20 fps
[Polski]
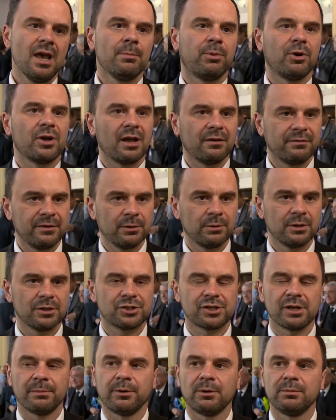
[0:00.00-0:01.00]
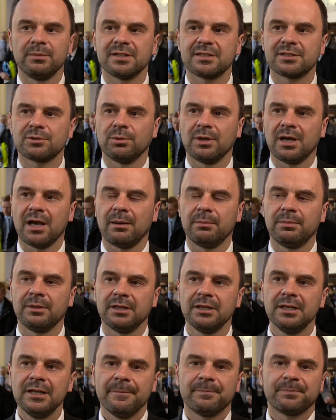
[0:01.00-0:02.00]
pojawiły się pomysły,
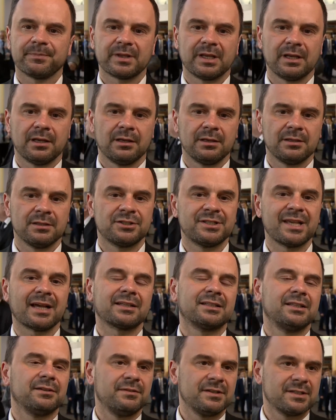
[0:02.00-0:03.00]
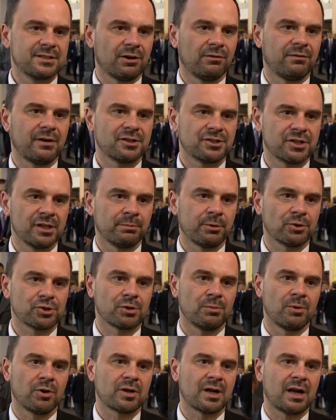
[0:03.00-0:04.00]
aby e, zaktywizować ten
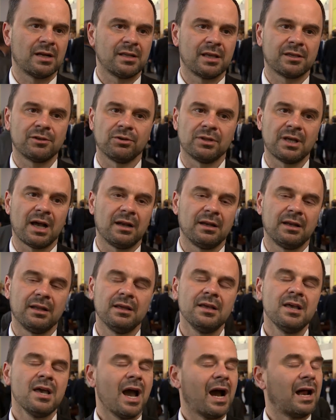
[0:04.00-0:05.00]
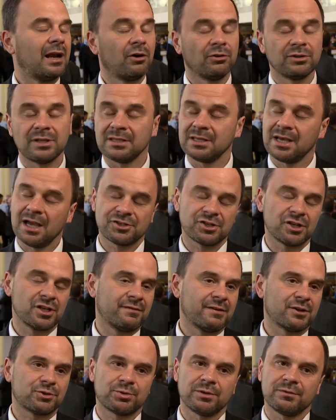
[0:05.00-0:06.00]
poziom lokalny, regionalny, ale one na razie
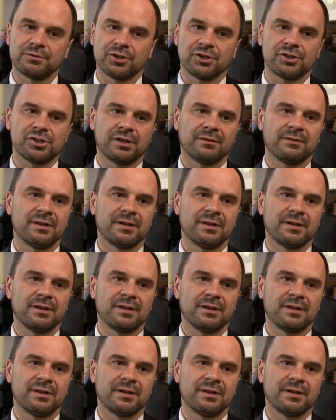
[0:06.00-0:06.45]
nie weszły w życie.